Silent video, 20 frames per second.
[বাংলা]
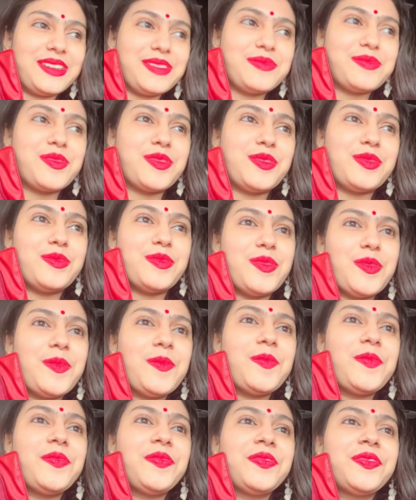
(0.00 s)
কি বলবো
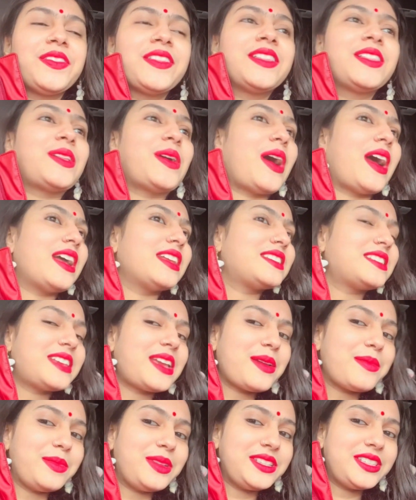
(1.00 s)

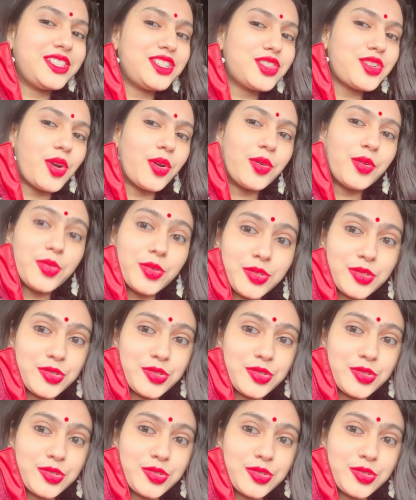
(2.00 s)
আজকে আমি যে শঙ্কর